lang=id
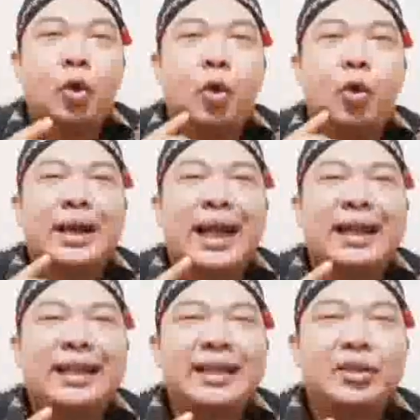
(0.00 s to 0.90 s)

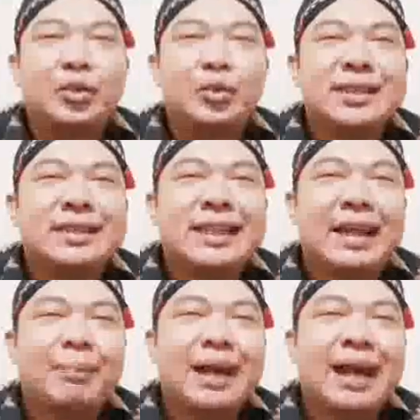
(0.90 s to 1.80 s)
orang itu
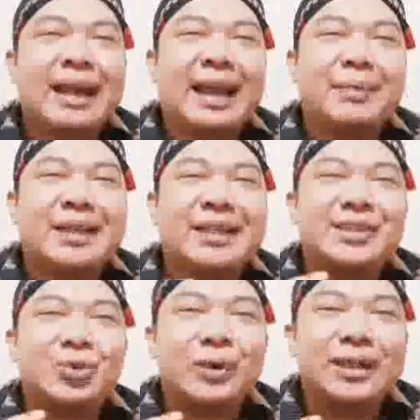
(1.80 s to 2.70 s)
sedang mengalami
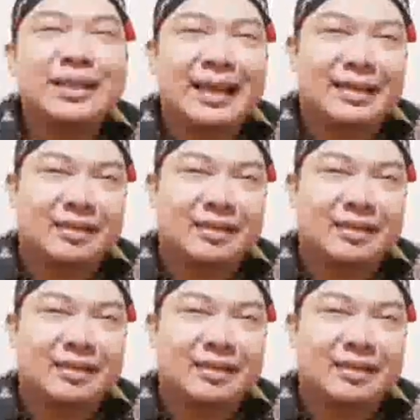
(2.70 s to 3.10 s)
kesulitan